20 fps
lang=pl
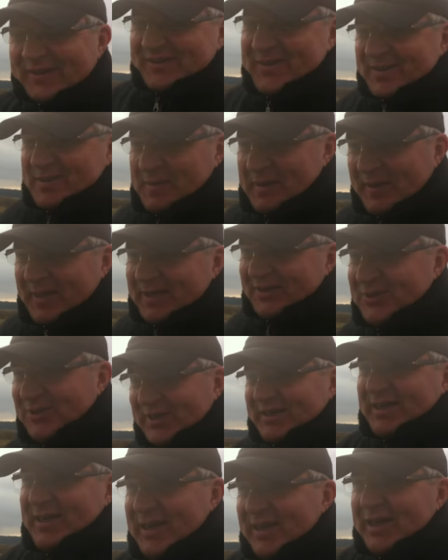
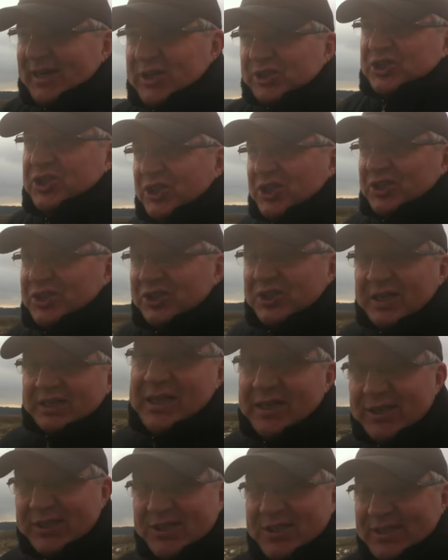2015,
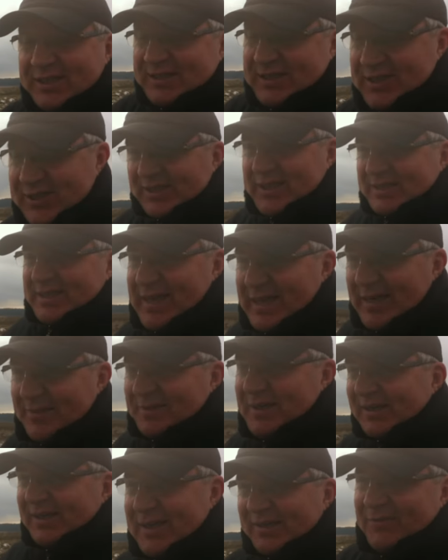31 dni stycznia za
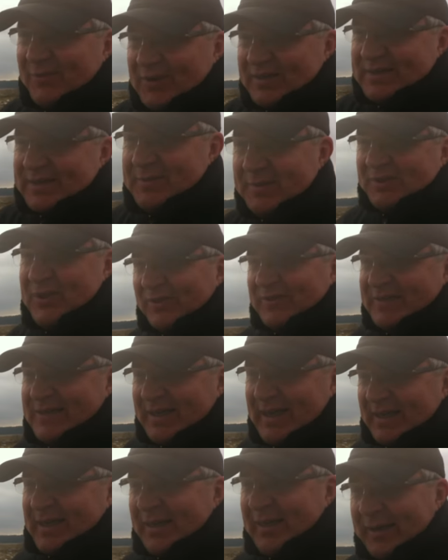nami, 1 12
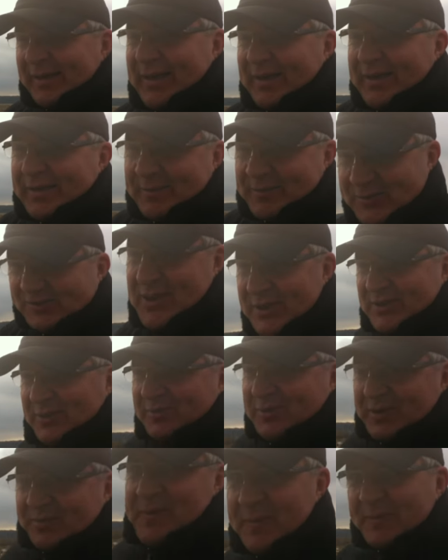miesiąca. Można zrobić